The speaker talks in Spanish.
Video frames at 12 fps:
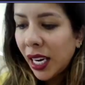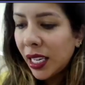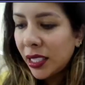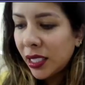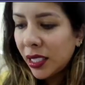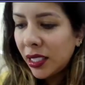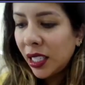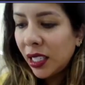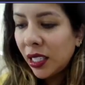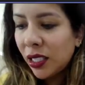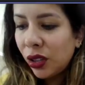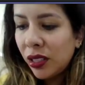las
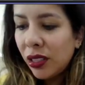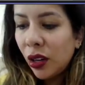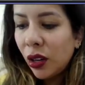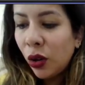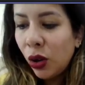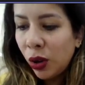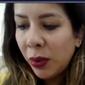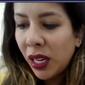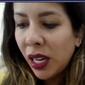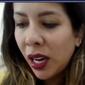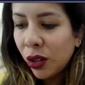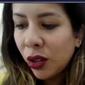asignaciones económicas
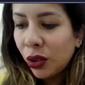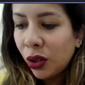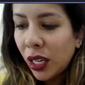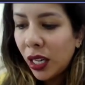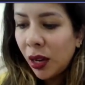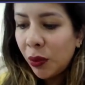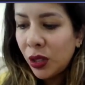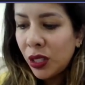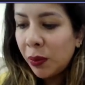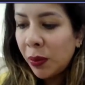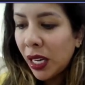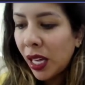que otorgan las
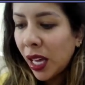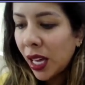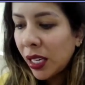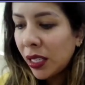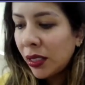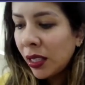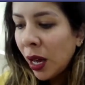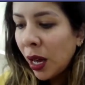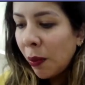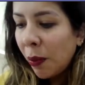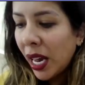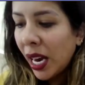municipalidades
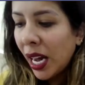para